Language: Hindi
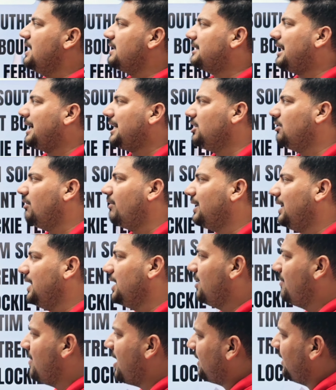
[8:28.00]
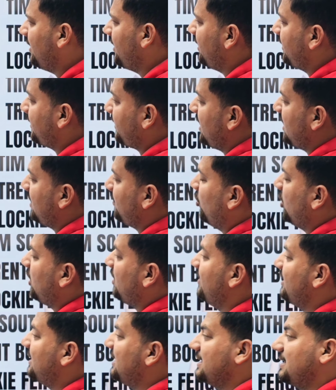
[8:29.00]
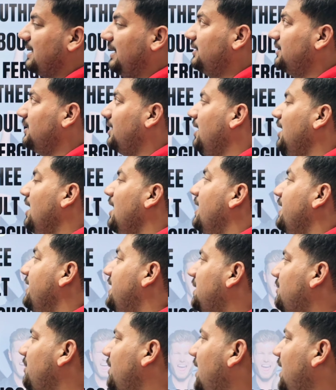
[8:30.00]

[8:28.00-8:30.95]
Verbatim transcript: स्टार्टिंग ओवर डालेंगे मैट हंड्री ट्रेंट बोल्ट मिचेल सेंटनर डेथ में